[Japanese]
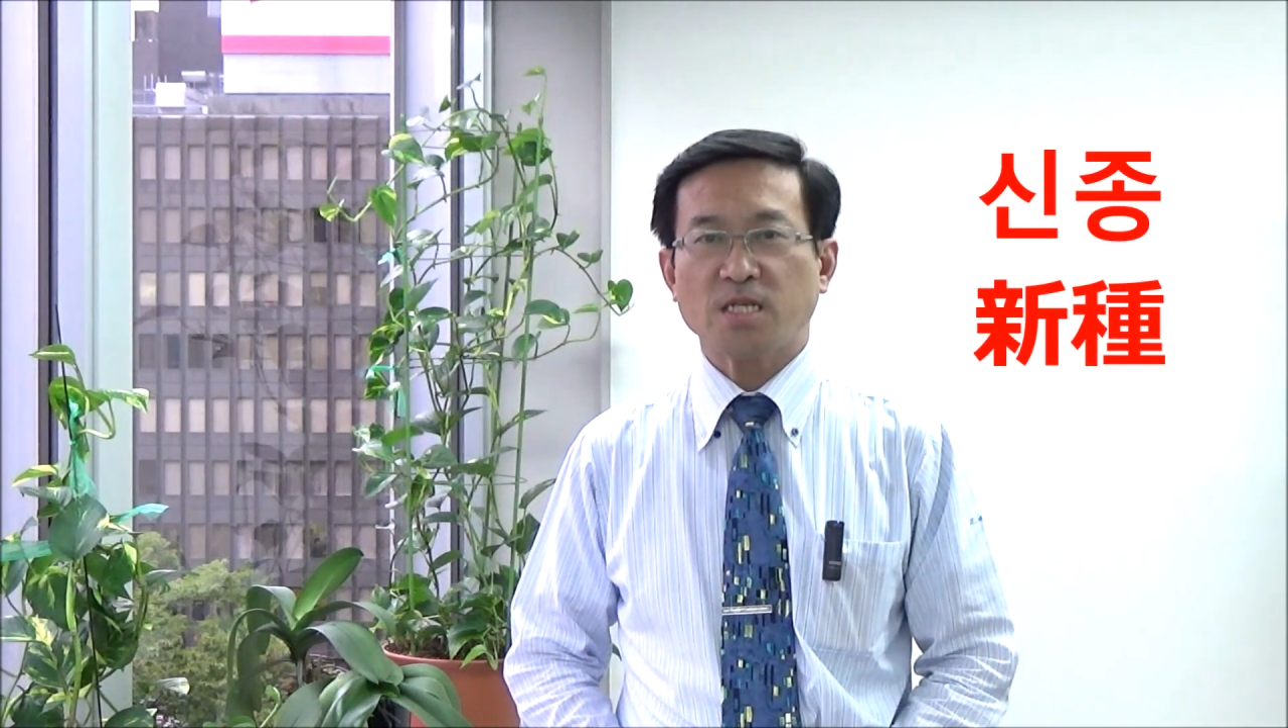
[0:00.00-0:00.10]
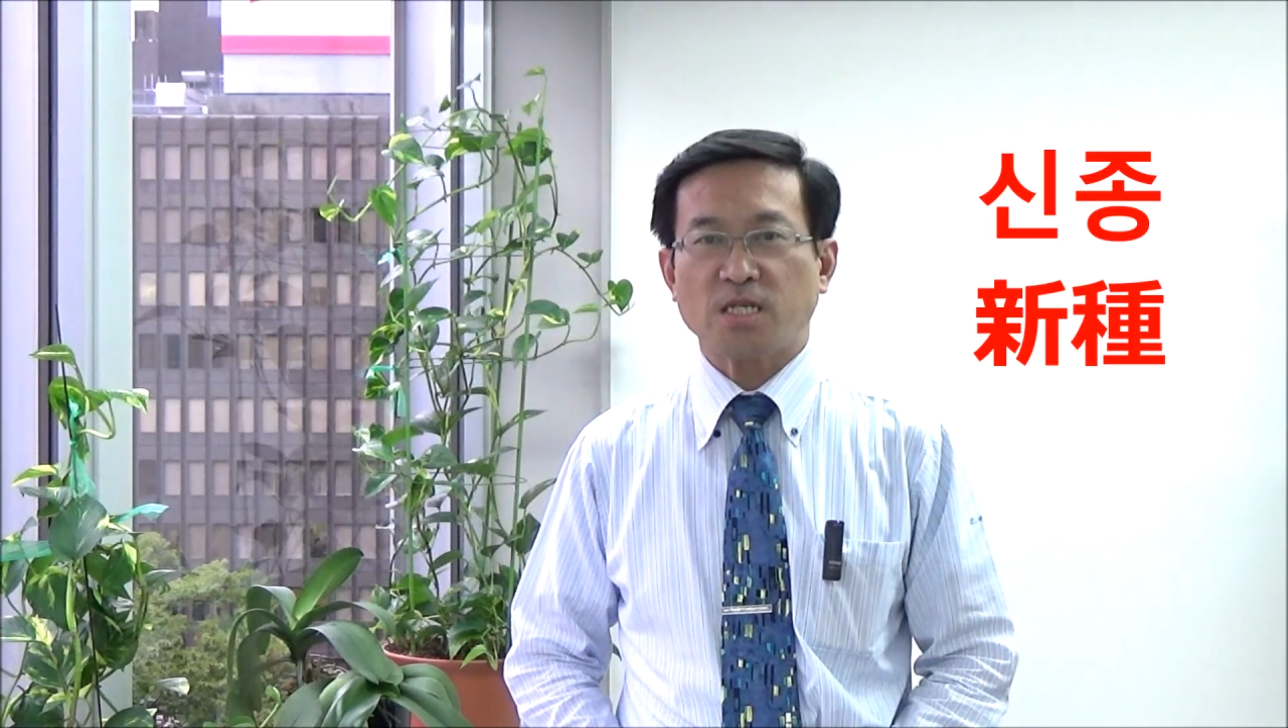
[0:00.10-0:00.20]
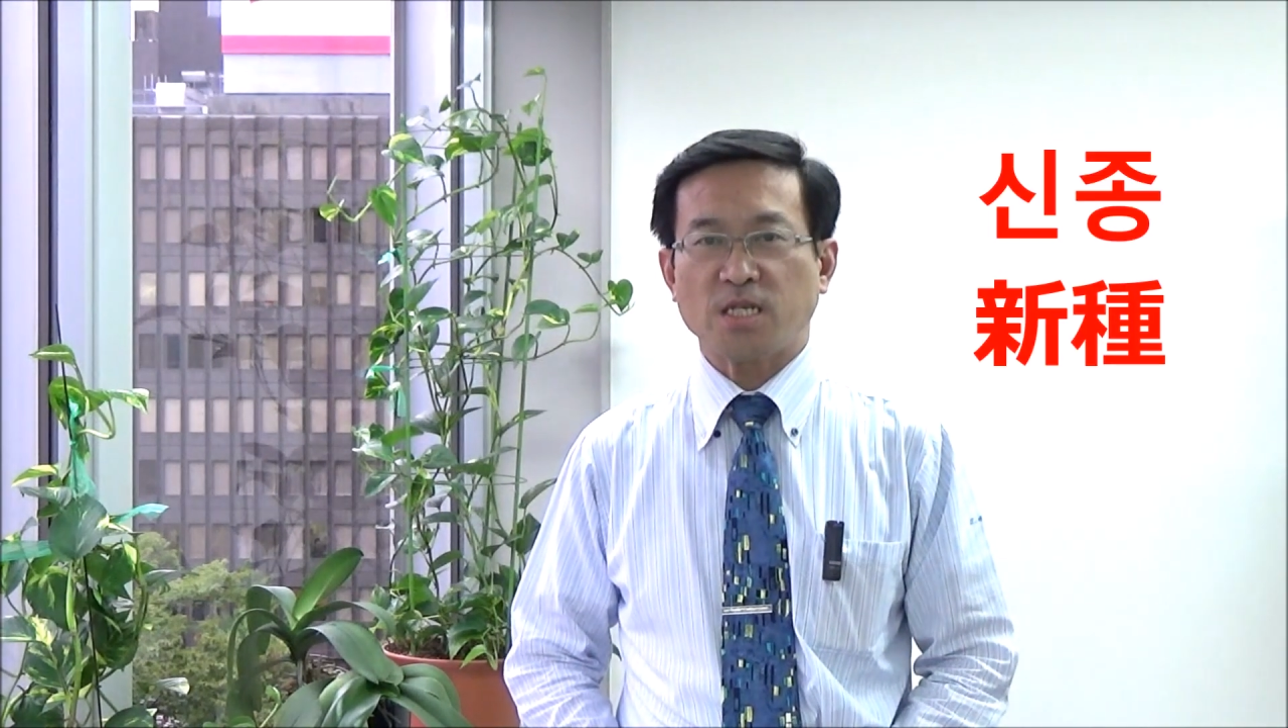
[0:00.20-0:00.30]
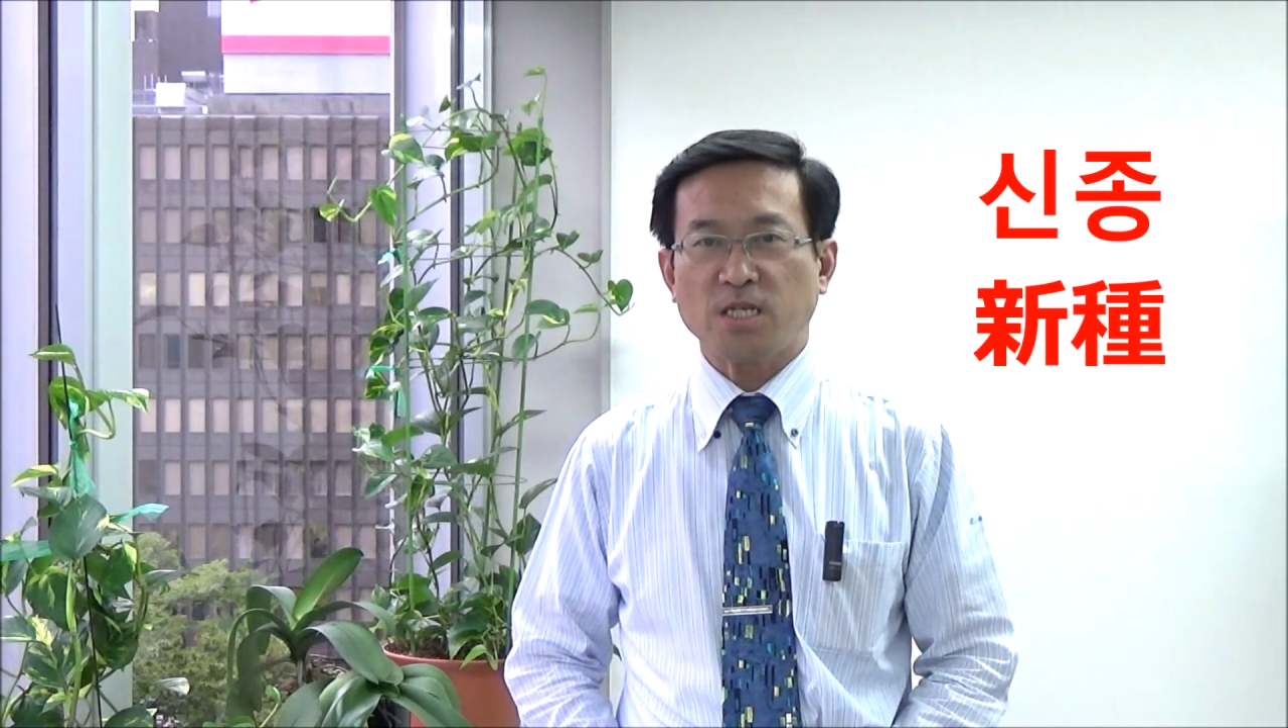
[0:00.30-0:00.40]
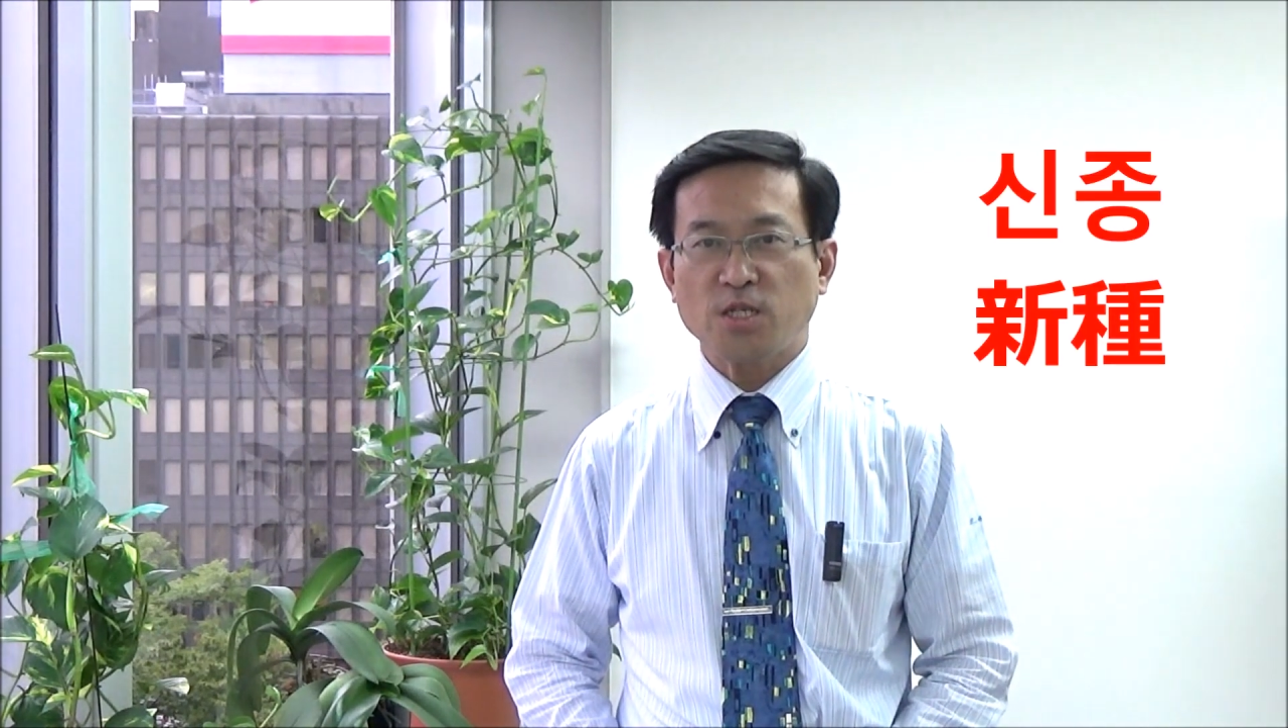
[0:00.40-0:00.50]

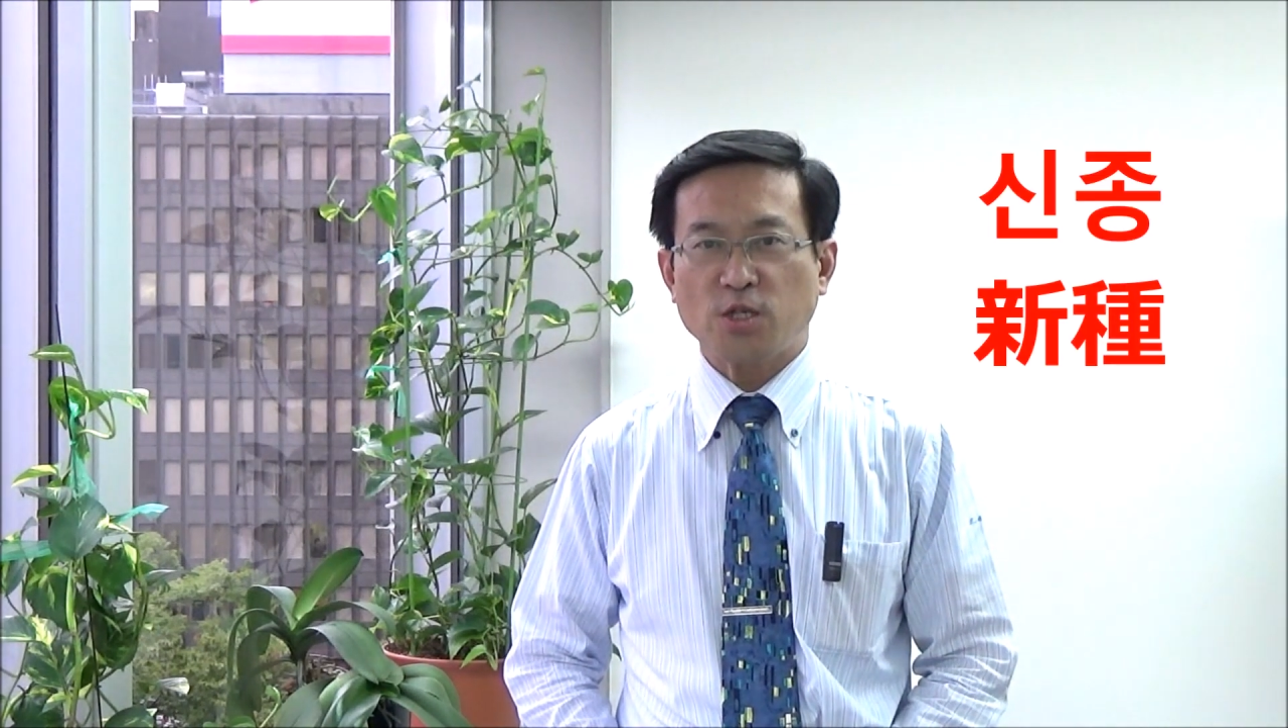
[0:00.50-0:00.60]
新